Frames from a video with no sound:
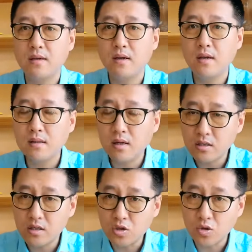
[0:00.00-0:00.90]
但是
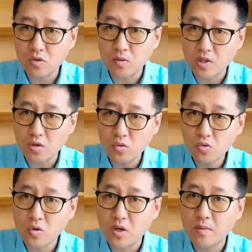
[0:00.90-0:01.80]
你要从什么？从
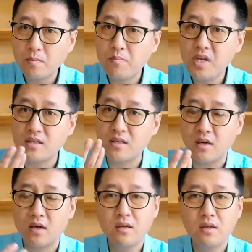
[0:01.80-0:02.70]
弱变
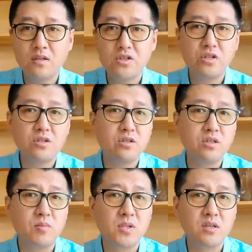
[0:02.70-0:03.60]
强，其实
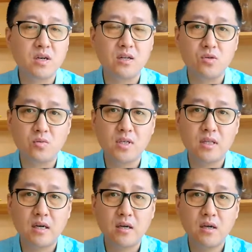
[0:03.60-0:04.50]
什么呢？是很容易
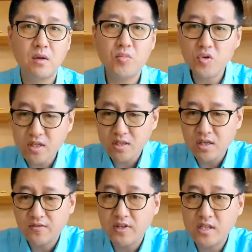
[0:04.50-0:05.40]
的。比如说你今
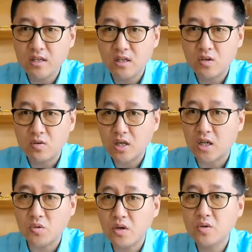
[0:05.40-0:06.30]
天分享这个东西，
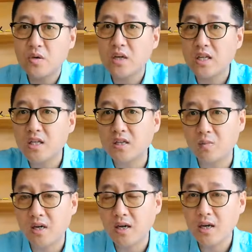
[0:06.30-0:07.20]
很多人就会给你什
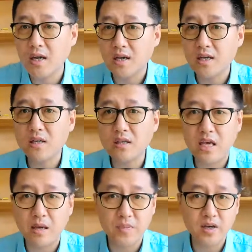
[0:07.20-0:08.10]
么，给你
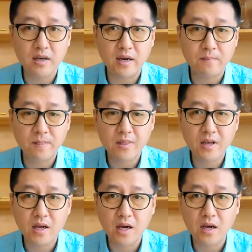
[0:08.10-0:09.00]
点播的，
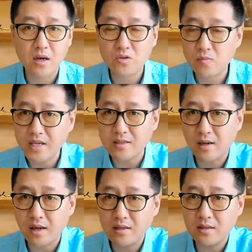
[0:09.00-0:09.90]
啊，说妹子
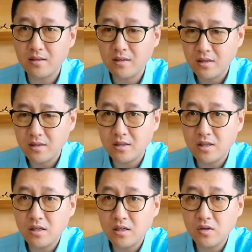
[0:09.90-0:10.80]
啊，你你你
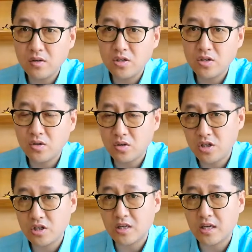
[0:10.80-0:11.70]
这个
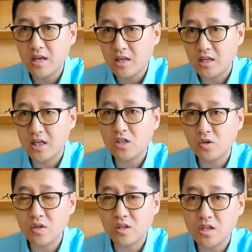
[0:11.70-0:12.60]
是谁？你应该
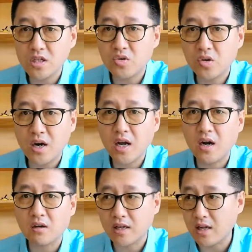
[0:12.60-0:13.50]
从你的兴趣和爱
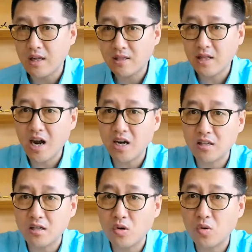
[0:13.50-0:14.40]
好，你看大量
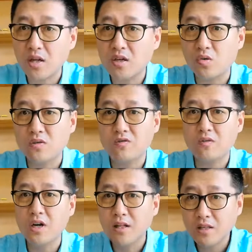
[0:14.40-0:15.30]
的人会给你回复，
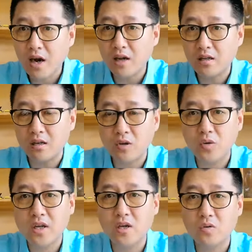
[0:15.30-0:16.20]
大量的人会
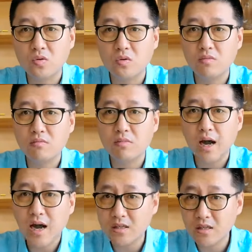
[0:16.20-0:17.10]
给你沟通
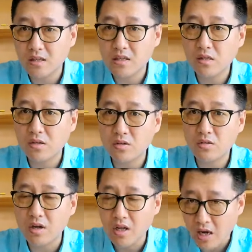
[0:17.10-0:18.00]
啊，你这个新零
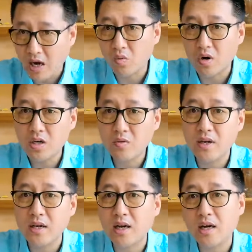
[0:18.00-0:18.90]
售啊，我认
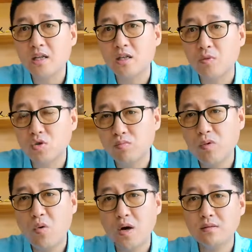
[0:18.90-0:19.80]
为他给你什么出谋
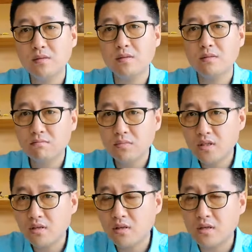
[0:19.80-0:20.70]
划策，
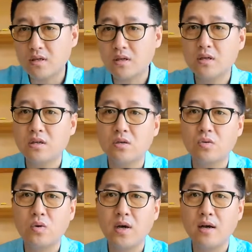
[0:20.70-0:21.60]
这也是一个手
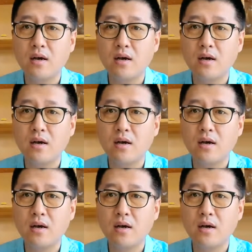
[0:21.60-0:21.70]
段呀。